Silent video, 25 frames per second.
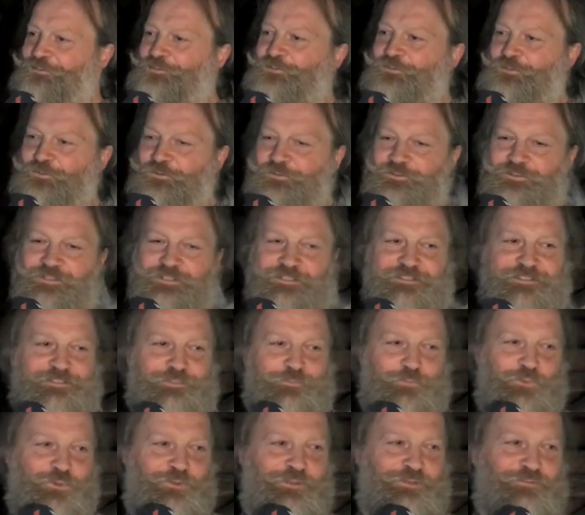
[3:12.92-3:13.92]
So, und jetzt sind
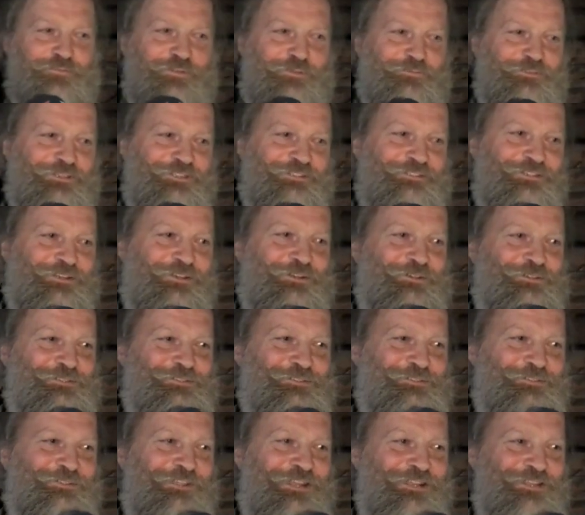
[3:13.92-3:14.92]
die Bürger verwirrt
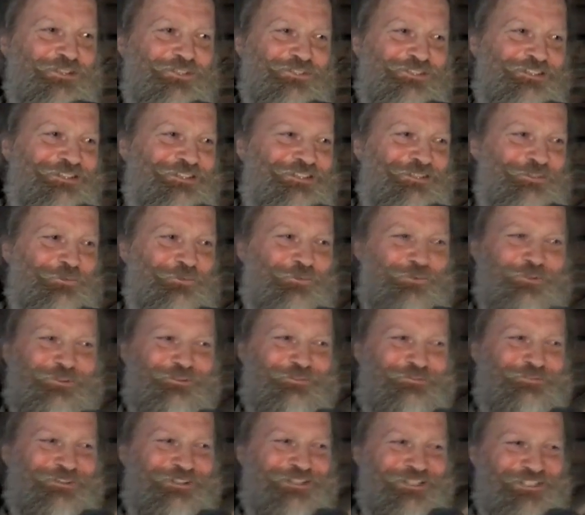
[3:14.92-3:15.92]
draußen und alle stellen die
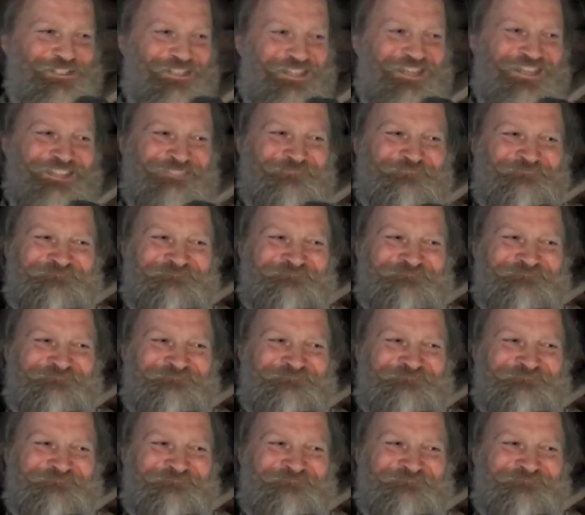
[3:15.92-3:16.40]
Uhren falsch.